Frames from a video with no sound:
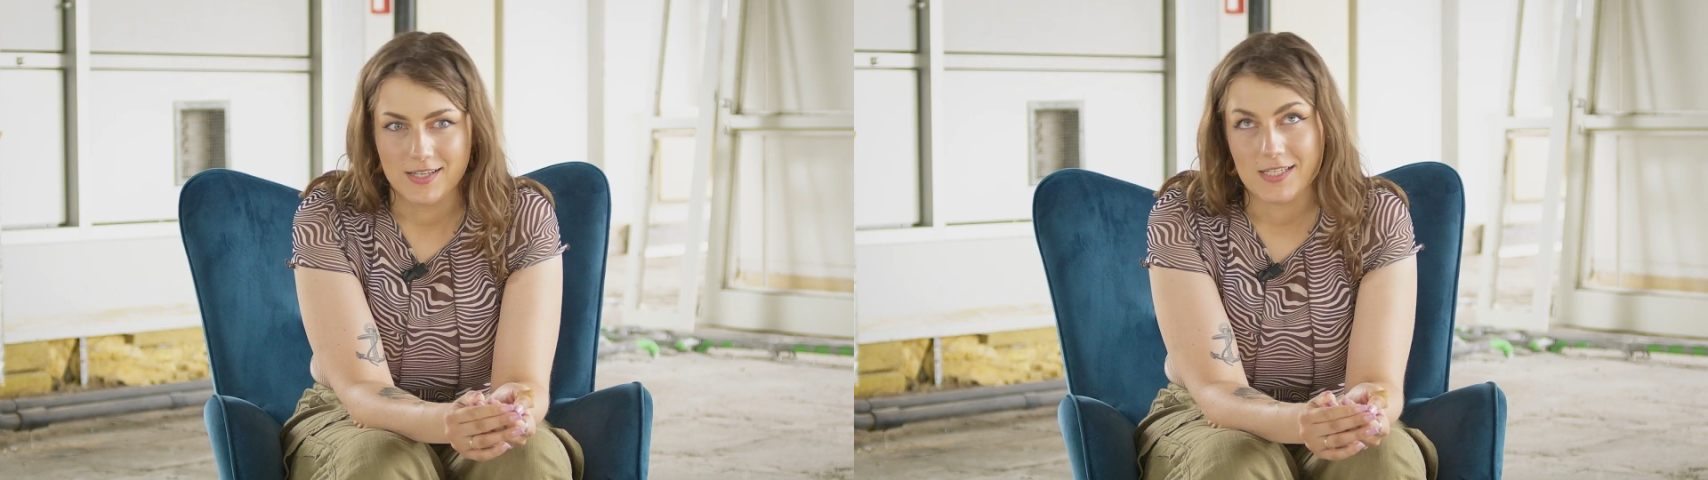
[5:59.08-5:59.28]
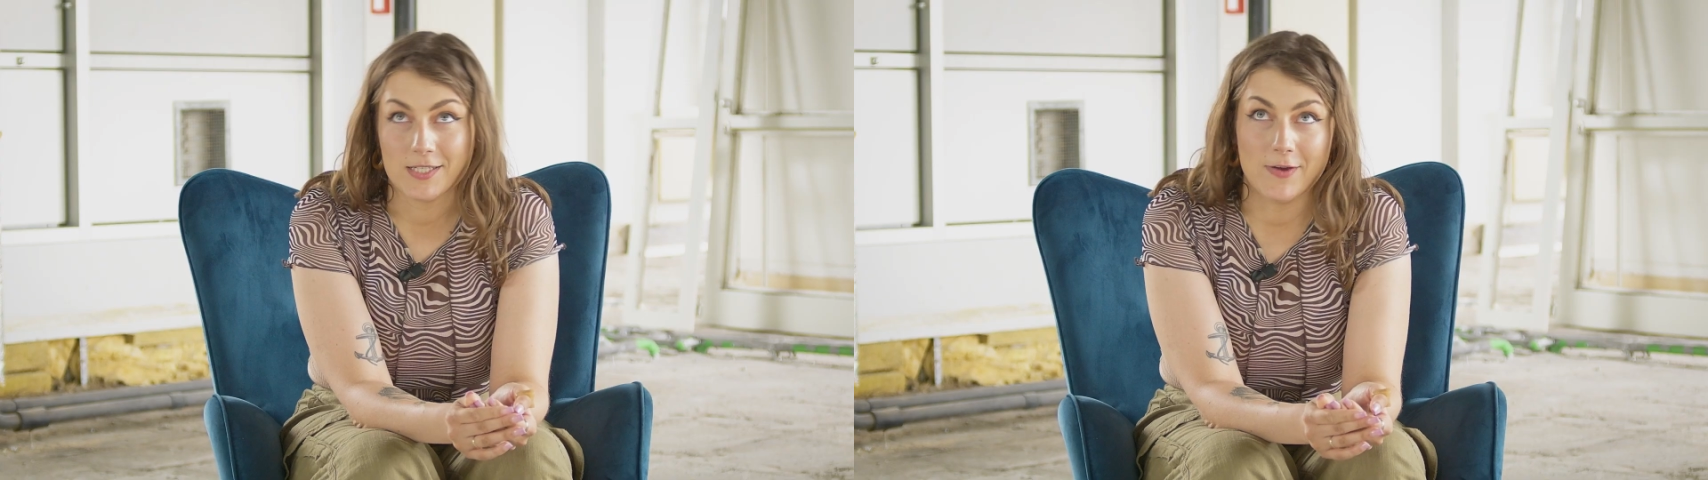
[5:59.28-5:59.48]

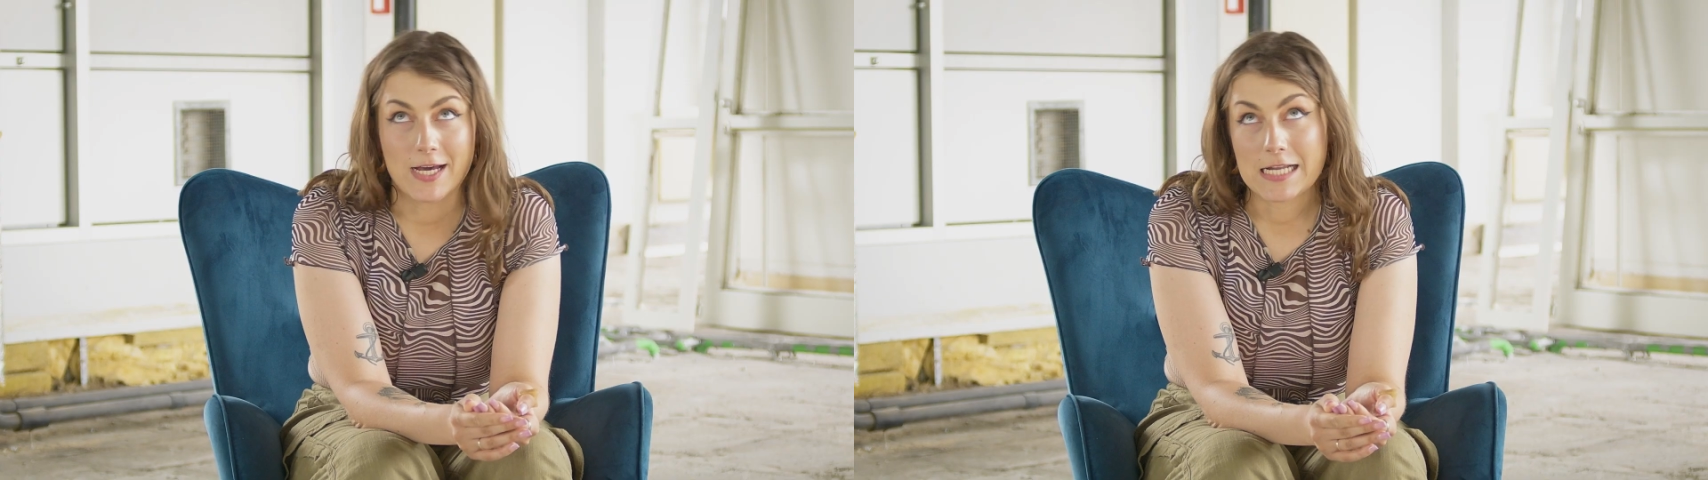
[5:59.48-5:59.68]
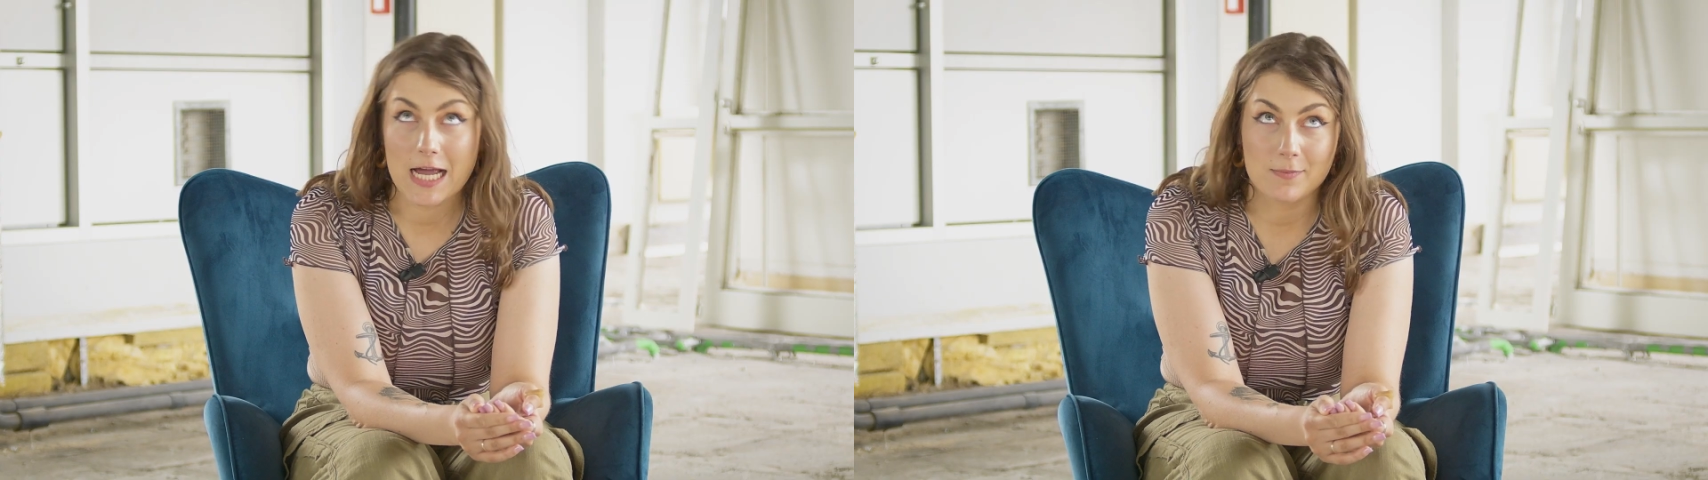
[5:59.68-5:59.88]
Ich
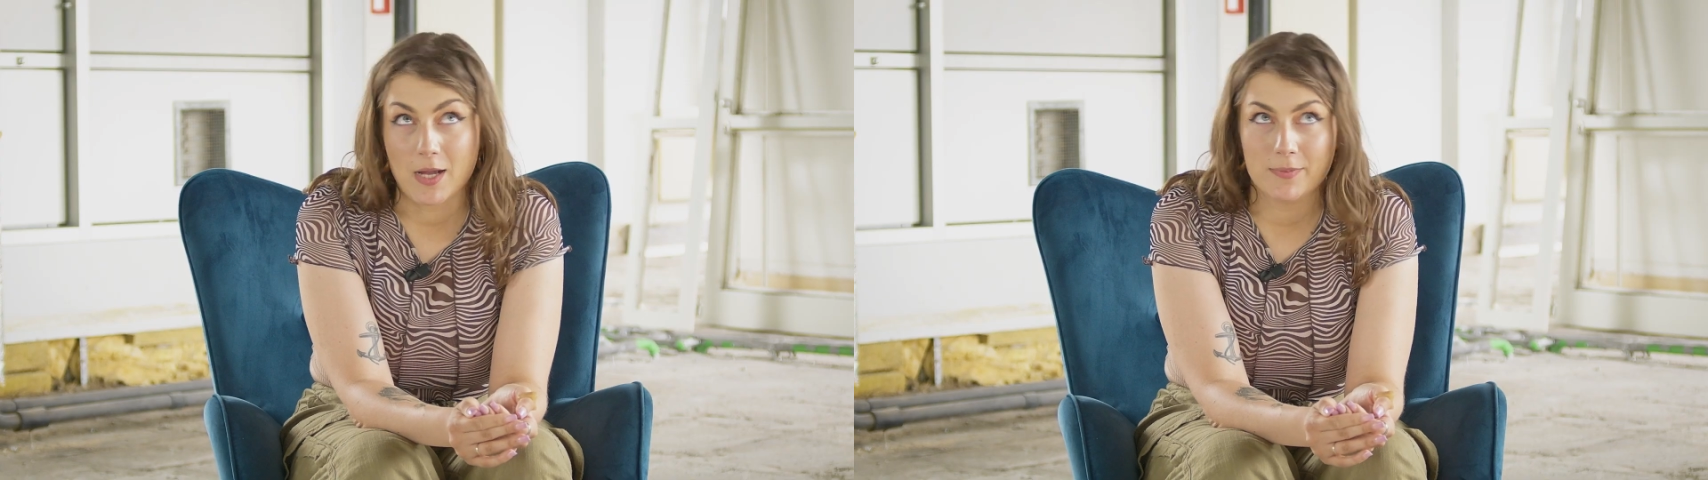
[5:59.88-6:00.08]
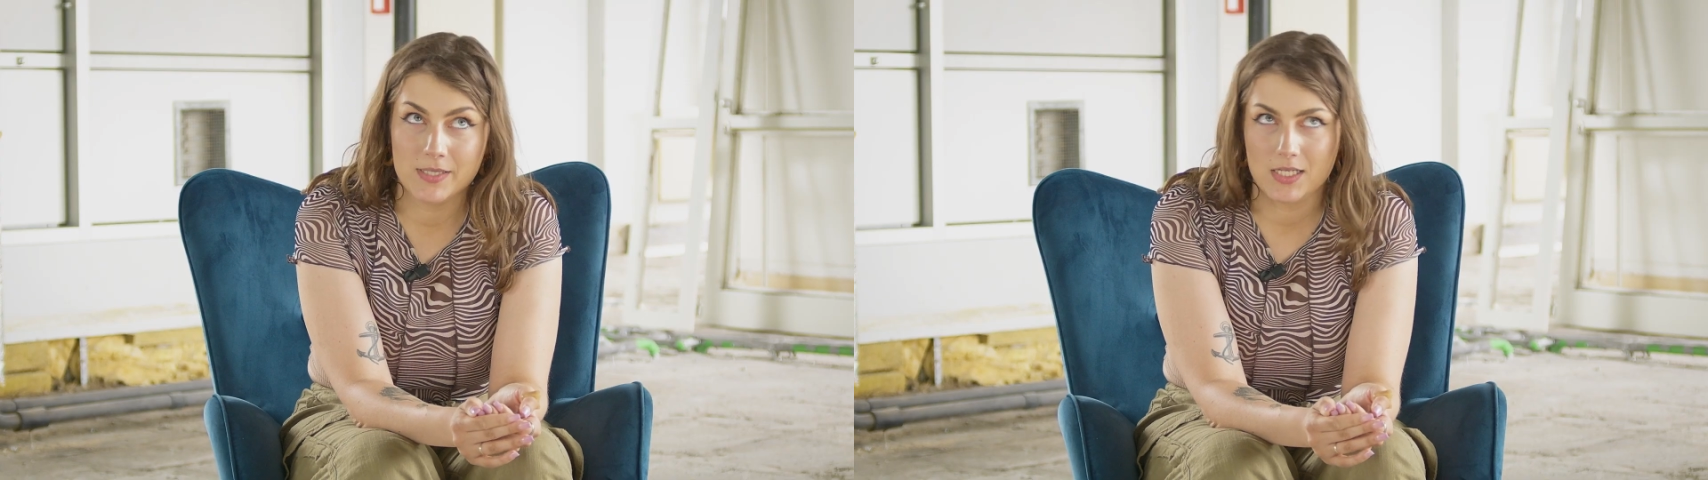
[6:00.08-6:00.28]
war nach
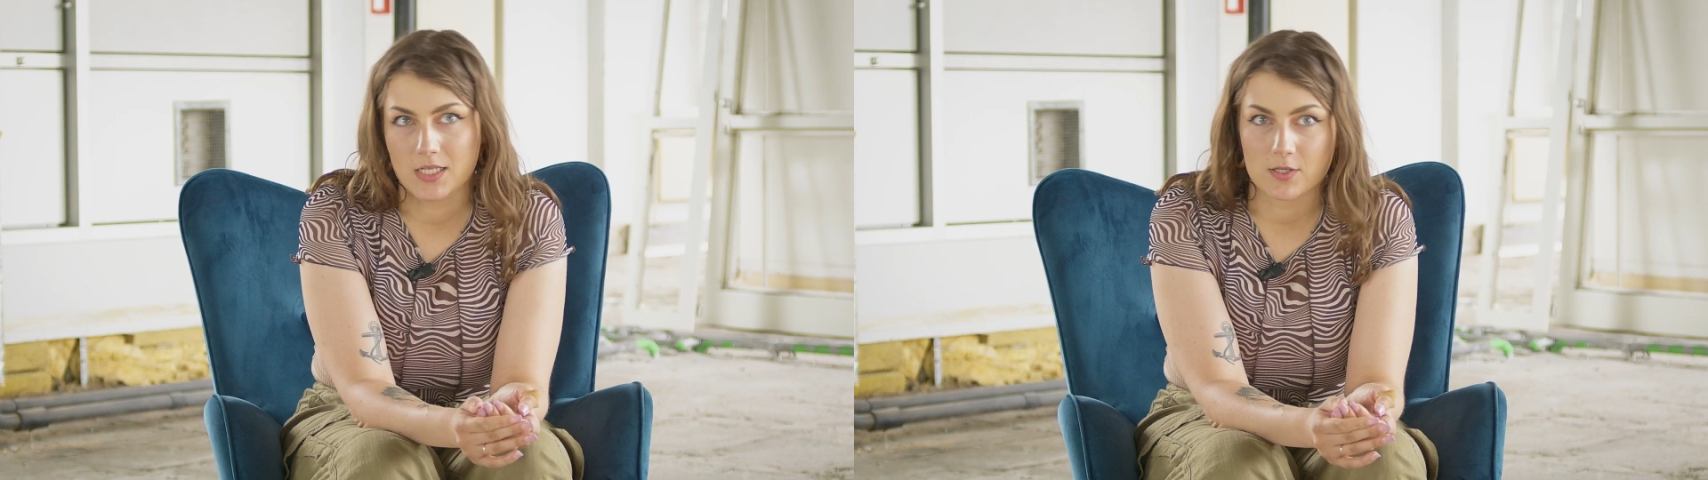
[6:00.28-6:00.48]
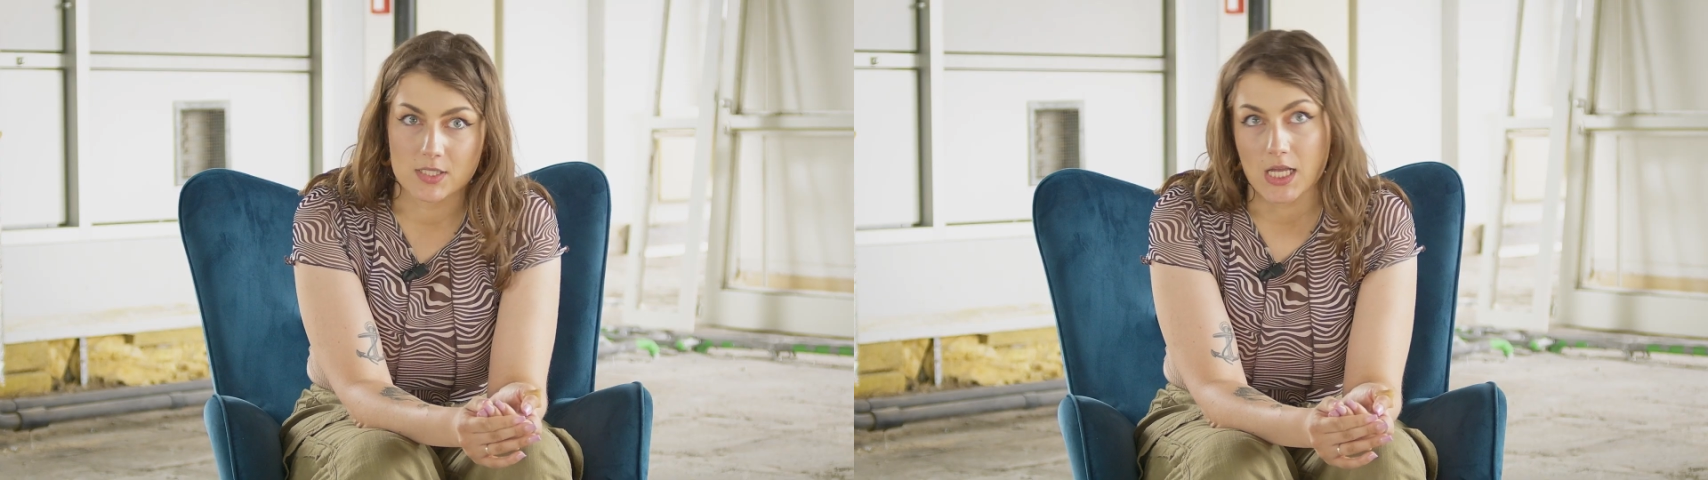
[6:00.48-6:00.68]
dem Abi
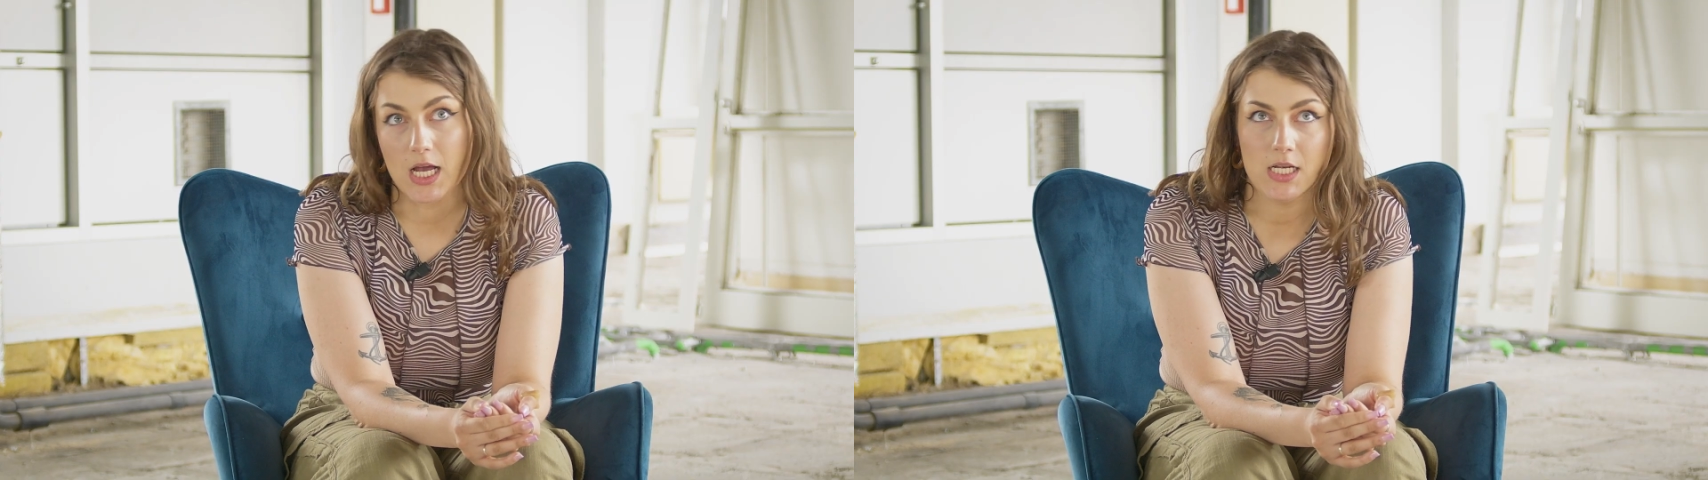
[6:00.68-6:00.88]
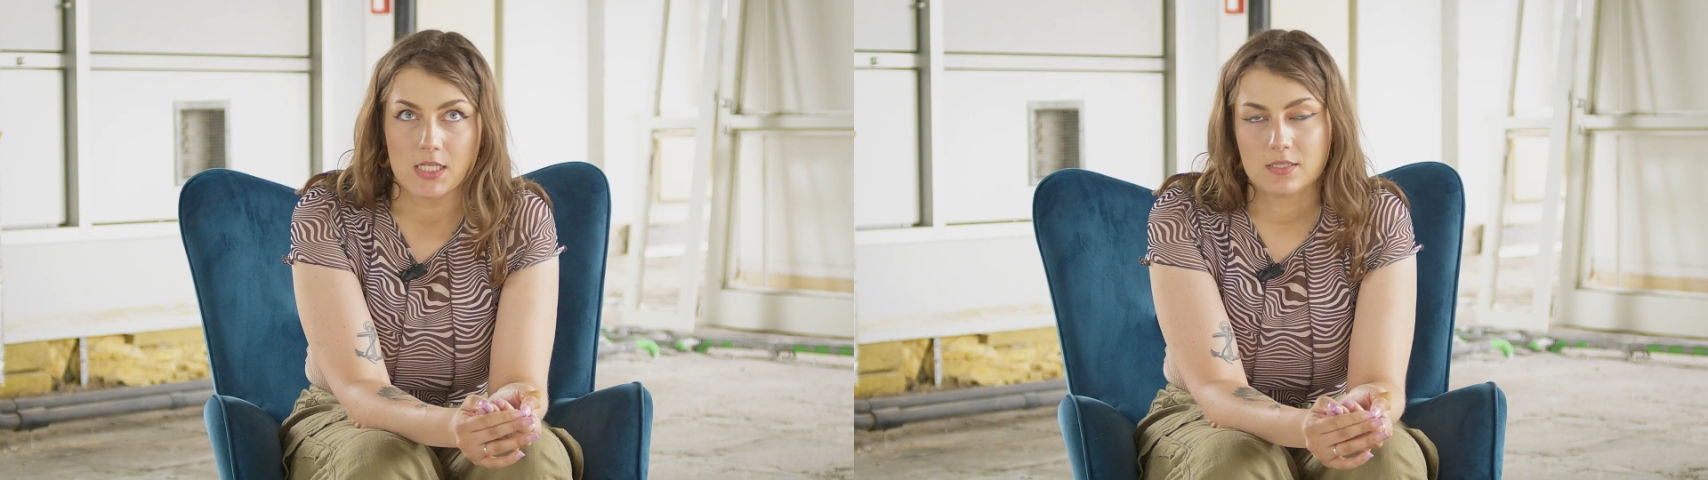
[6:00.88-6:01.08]
in
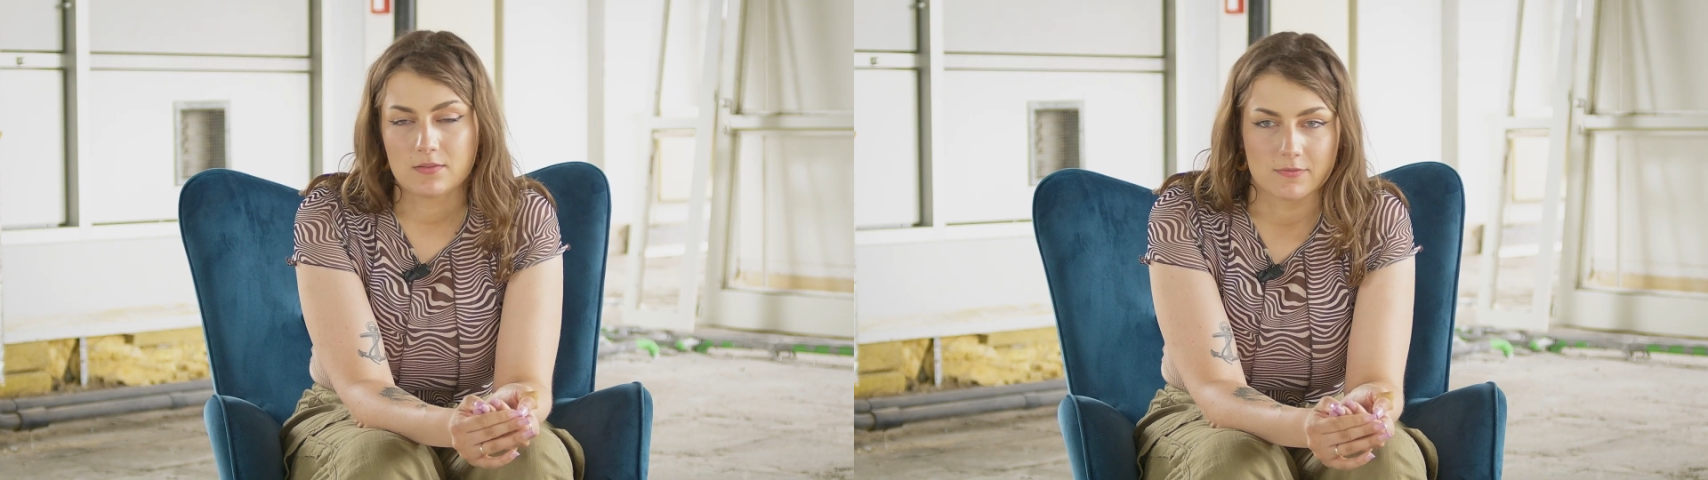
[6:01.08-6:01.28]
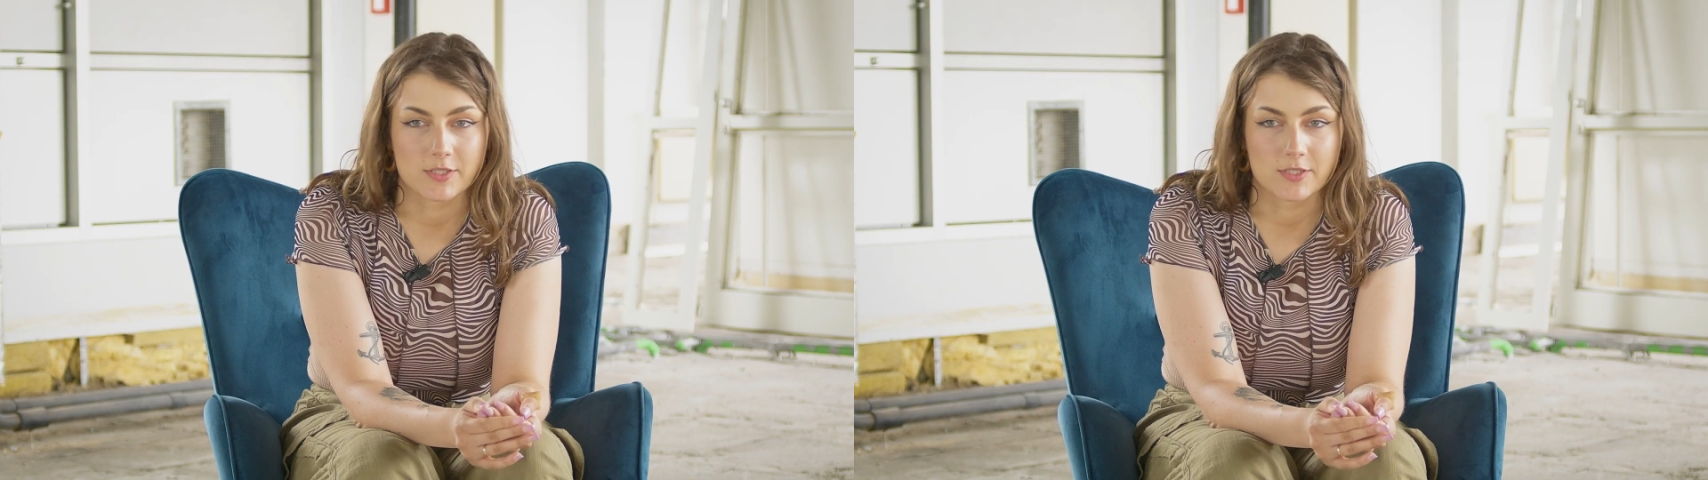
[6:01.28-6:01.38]
Australien,